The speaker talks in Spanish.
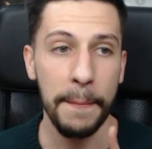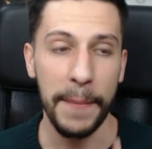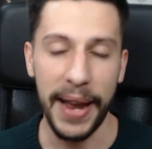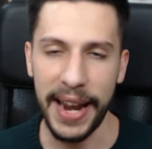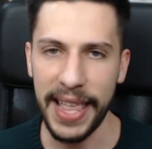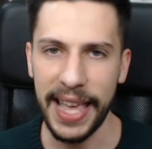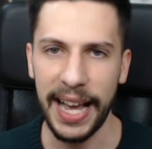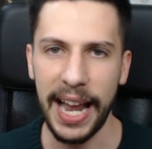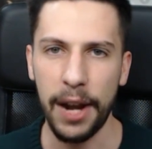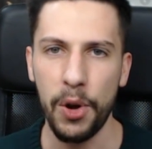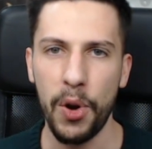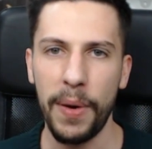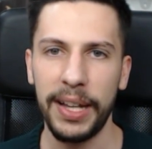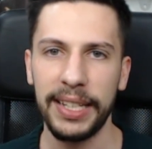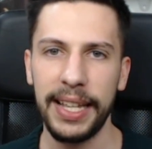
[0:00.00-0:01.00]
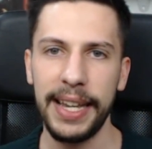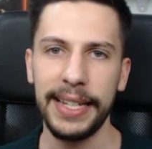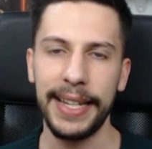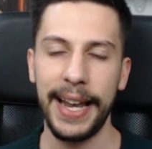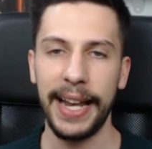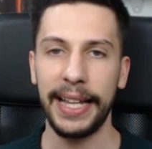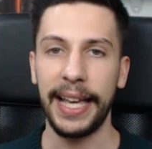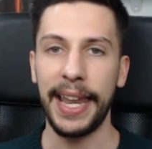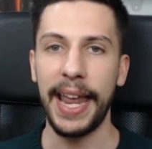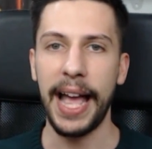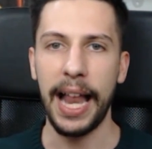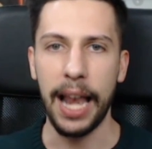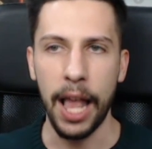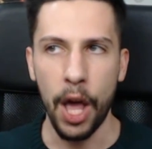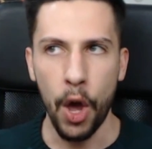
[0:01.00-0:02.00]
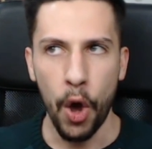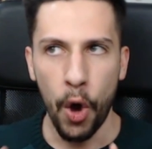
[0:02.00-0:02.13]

van a llegar nuevas series el canal.